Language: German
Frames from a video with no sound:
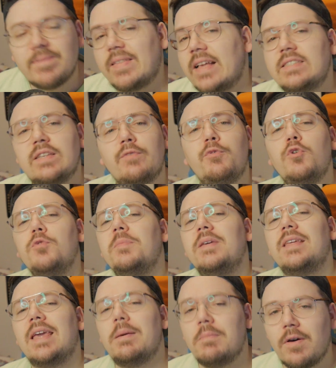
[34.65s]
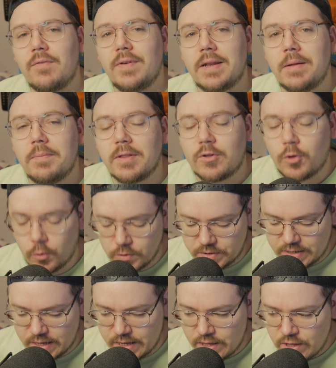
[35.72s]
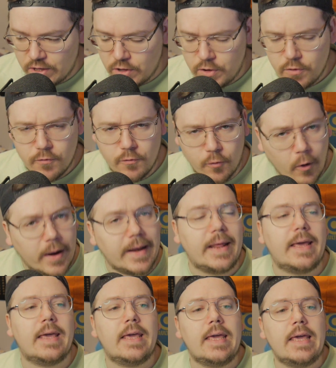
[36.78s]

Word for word: Das erfüllt mich immer wieder mit großer Freude.